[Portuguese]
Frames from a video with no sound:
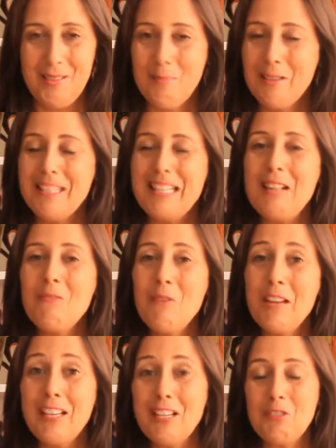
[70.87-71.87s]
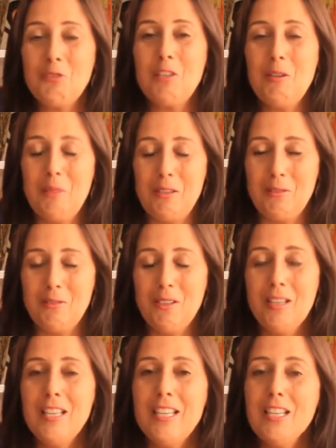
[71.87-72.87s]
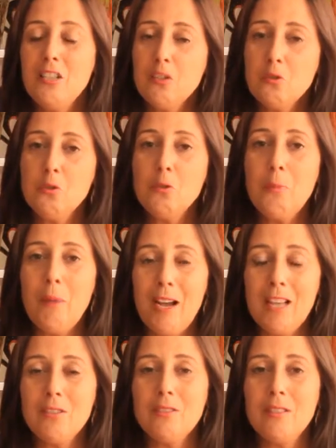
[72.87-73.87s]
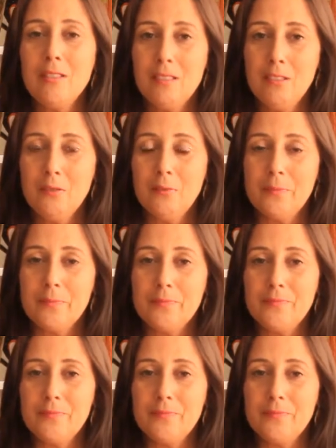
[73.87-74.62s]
Mantém um relacionamento. E o segundo passo, então,